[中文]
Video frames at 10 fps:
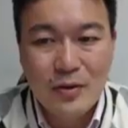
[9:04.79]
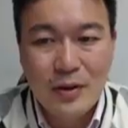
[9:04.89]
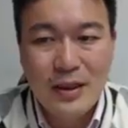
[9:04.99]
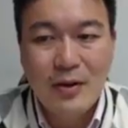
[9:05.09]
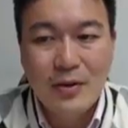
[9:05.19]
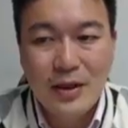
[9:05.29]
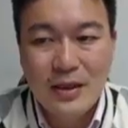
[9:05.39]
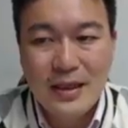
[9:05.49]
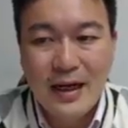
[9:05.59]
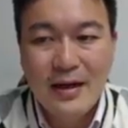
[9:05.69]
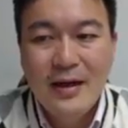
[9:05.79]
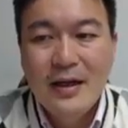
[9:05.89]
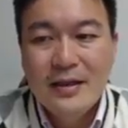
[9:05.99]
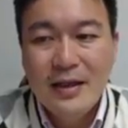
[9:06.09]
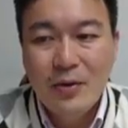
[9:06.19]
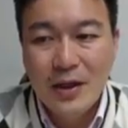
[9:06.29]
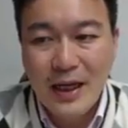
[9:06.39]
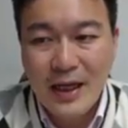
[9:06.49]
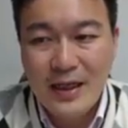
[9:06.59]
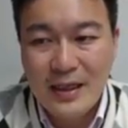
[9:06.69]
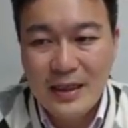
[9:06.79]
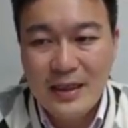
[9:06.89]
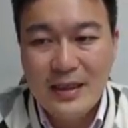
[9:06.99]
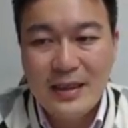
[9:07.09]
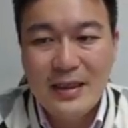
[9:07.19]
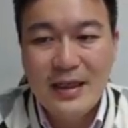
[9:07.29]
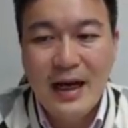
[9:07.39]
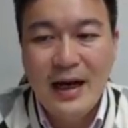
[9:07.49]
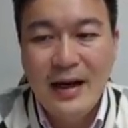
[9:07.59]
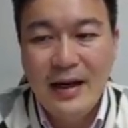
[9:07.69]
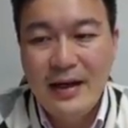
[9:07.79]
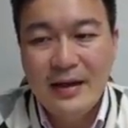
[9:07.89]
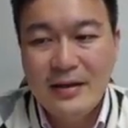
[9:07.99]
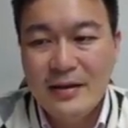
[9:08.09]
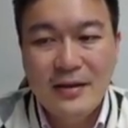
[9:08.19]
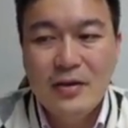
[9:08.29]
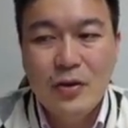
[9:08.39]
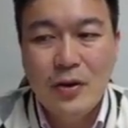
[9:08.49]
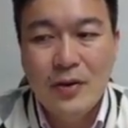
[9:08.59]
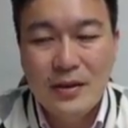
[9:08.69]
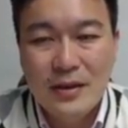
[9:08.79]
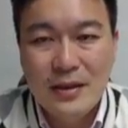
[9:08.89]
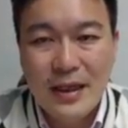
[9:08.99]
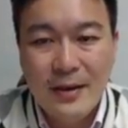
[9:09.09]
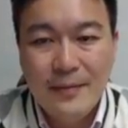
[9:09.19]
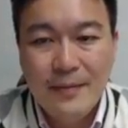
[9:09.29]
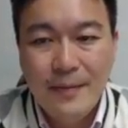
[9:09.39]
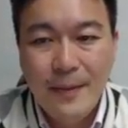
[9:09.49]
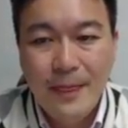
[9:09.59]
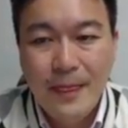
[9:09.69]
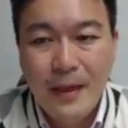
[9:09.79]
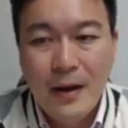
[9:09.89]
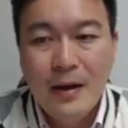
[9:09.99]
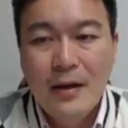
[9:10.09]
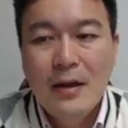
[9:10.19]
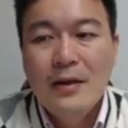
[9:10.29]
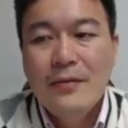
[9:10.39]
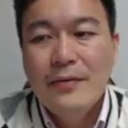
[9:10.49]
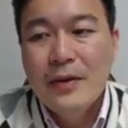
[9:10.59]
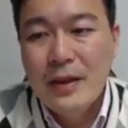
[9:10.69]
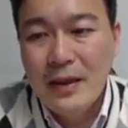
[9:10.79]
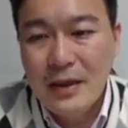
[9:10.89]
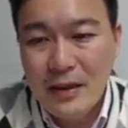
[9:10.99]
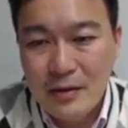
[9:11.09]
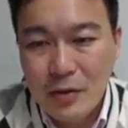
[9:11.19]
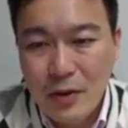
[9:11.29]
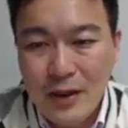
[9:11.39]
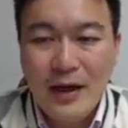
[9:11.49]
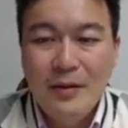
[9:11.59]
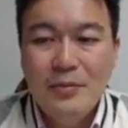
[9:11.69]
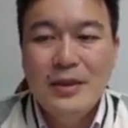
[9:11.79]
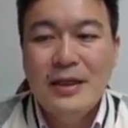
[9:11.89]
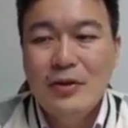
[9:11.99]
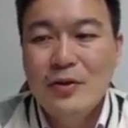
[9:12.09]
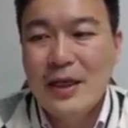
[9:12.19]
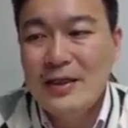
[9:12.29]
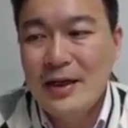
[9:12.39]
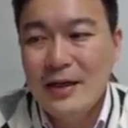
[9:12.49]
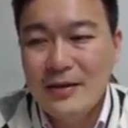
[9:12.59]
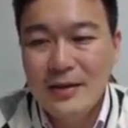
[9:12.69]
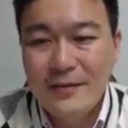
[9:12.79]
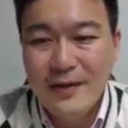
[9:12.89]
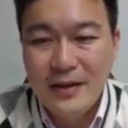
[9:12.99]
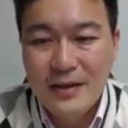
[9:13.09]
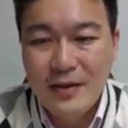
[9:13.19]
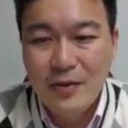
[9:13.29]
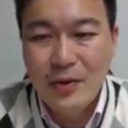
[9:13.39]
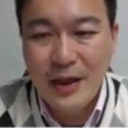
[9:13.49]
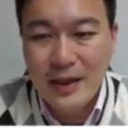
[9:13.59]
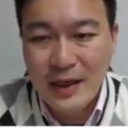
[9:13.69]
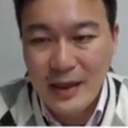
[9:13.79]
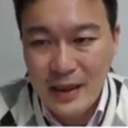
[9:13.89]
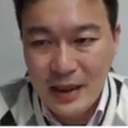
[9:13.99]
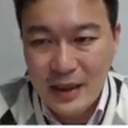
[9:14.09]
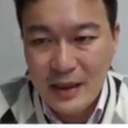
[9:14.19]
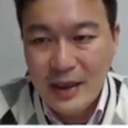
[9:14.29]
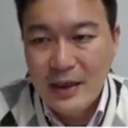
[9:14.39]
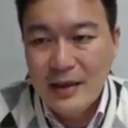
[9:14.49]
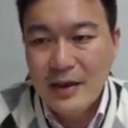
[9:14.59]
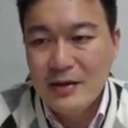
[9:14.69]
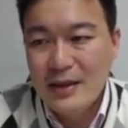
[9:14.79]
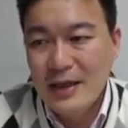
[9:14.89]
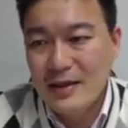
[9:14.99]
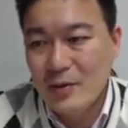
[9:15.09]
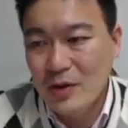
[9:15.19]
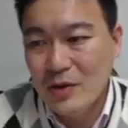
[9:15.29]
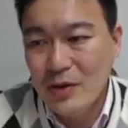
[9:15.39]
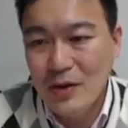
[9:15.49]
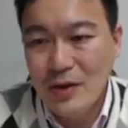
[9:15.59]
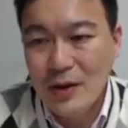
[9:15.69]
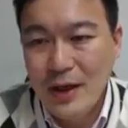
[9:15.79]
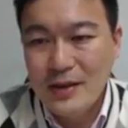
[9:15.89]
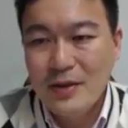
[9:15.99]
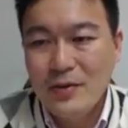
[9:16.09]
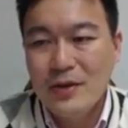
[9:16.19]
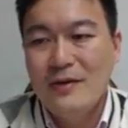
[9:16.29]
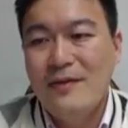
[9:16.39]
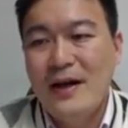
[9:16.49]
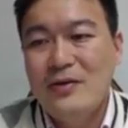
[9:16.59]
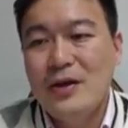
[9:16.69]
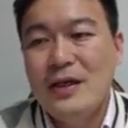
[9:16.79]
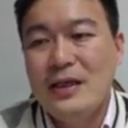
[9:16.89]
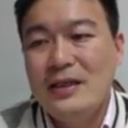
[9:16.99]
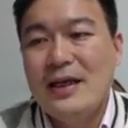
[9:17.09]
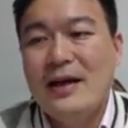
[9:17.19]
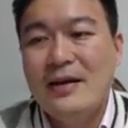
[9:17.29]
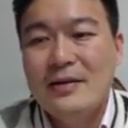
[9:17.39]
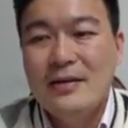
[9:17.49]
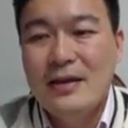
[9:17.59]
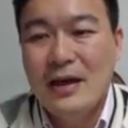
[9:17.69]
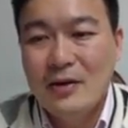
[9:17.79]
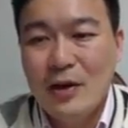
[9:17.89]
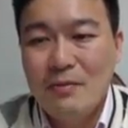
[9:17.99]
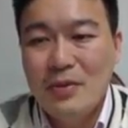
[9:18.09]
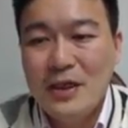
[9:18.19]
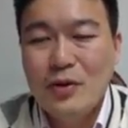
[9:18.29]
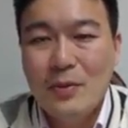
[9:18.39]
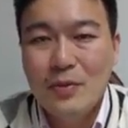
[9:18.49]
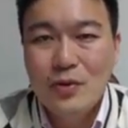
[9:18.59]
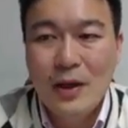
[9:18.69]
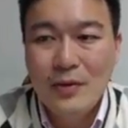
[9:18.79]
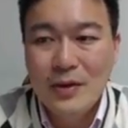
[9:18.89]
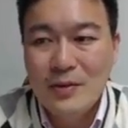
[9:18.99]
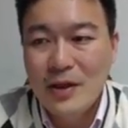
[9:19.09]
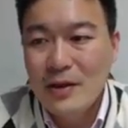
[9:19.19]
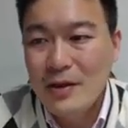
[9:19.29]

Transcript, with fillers: 最大我可以加，在我给你 E C R A 啊这些状况之下，好，那你说，啊，那还不简单，就带这幺四，反正这个我也给你，然后其他什么都有了，哎，结果你发觉一项想要算 P 算不出来，为什么？